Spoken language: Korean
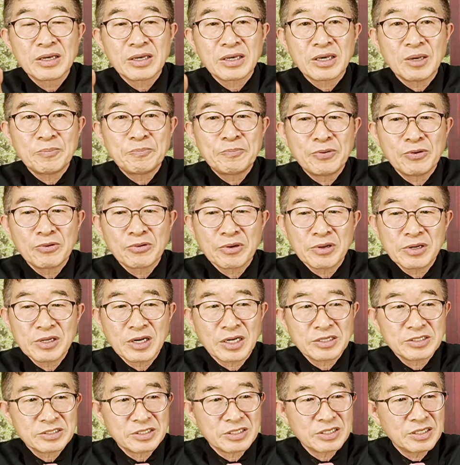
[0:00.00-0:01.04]
개표
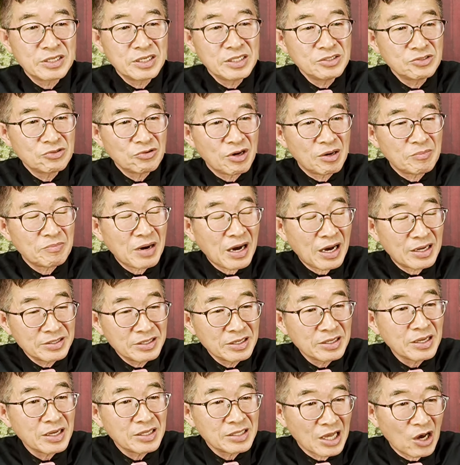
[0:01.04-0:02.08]
결과 선거인 수가
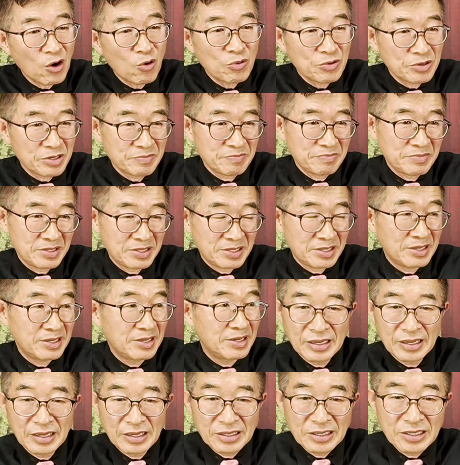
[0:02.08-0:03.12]
많은 게 나온 겁니다.
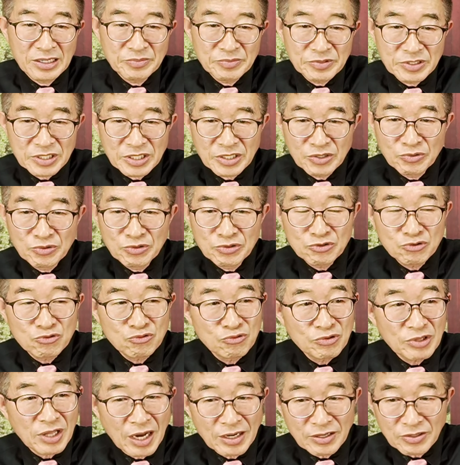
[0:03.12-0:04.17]
예를 서울
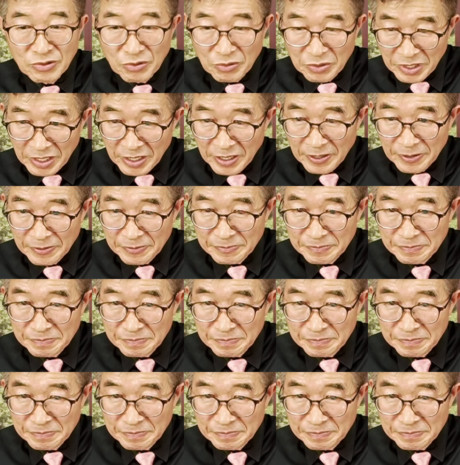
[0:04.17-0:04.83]
중랑동에